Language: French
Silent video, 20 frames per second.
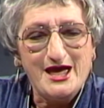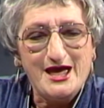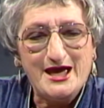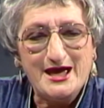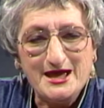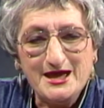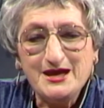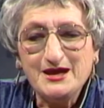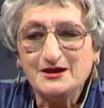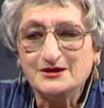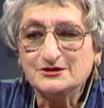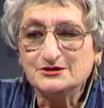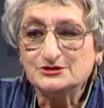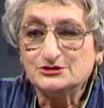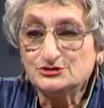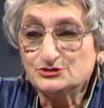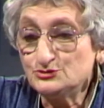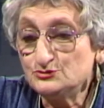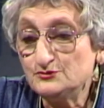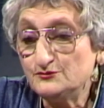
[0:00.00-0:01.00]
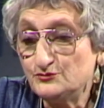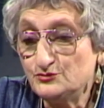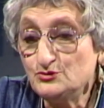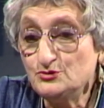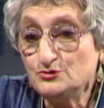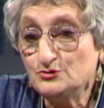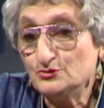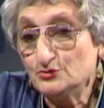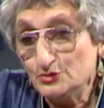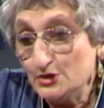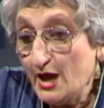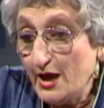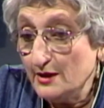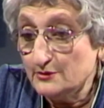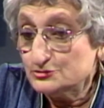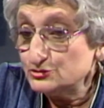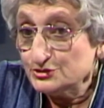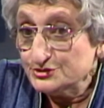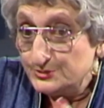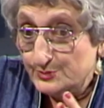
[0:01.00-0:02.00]
Et euh, je suis venue
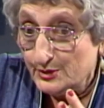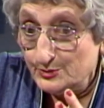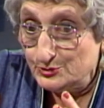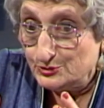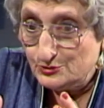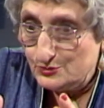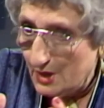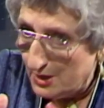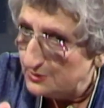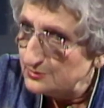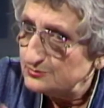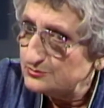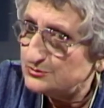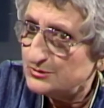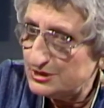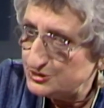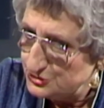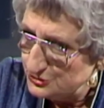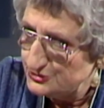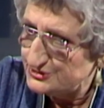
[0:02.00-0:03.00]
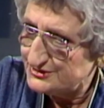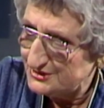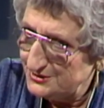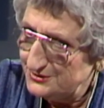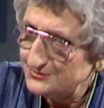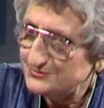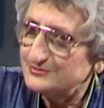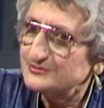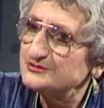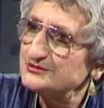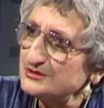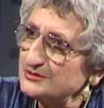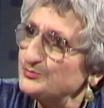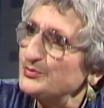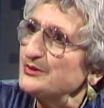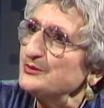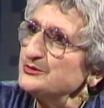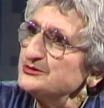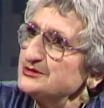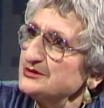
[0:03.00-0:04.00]
là, je ne sais pas pourquoi, moi je sais,
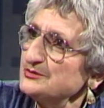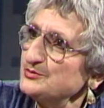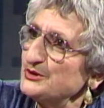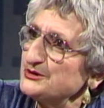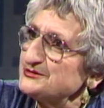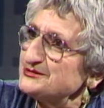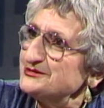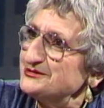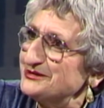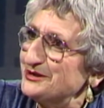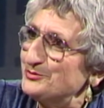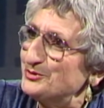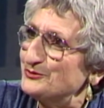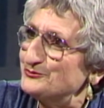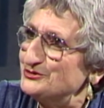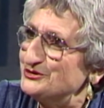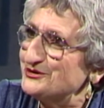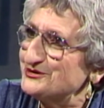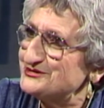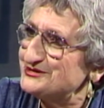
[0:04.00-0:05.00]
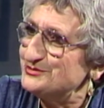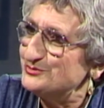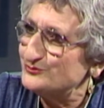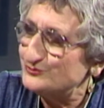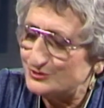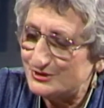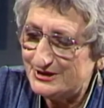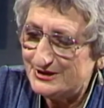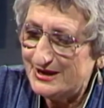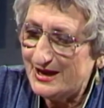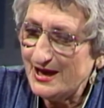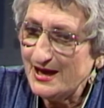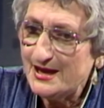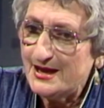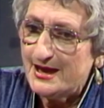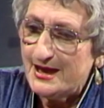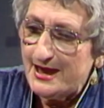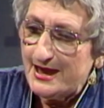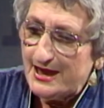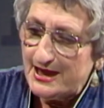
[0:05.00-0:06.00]
c'est parce que c'était la Providence qui me voulait là.
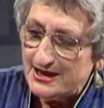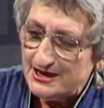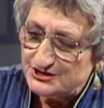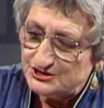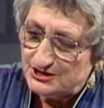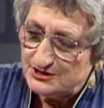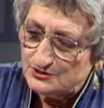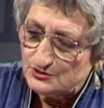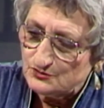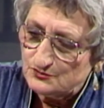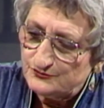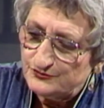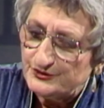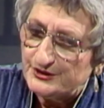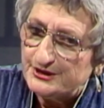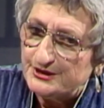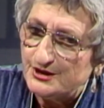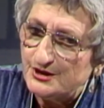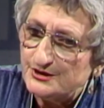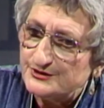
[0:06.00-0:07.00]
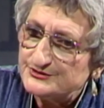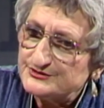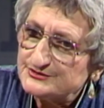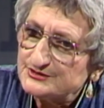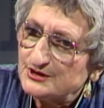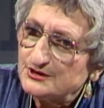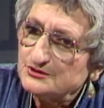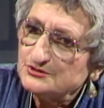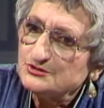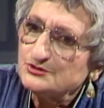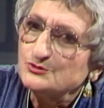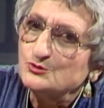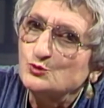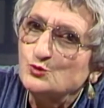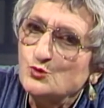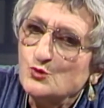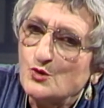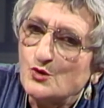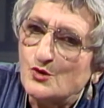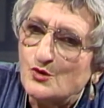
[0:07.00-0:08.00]
Et j'ai trouvé un centre
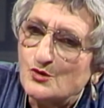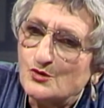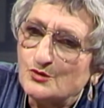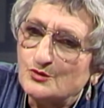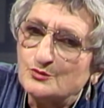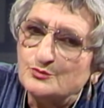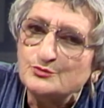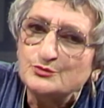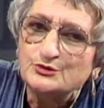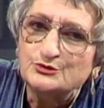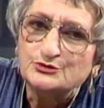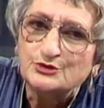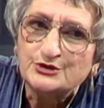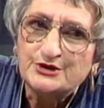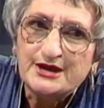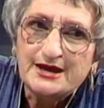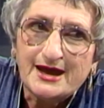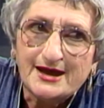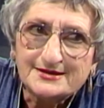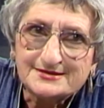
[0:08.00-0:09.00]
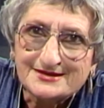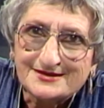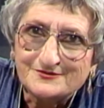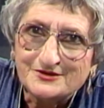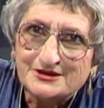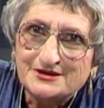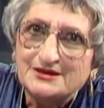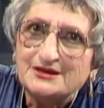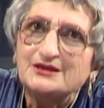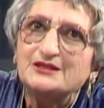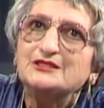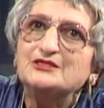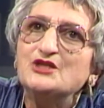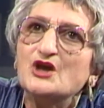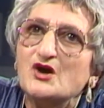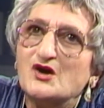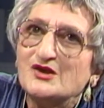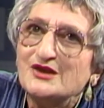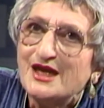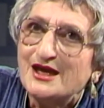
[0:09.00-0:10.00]
où on me donnait à travailler
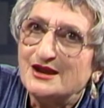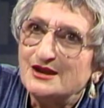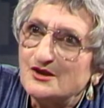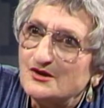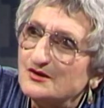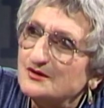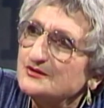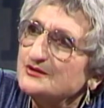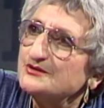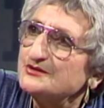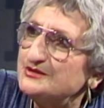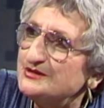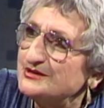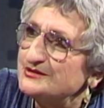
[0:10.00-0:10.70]
dans la langue qui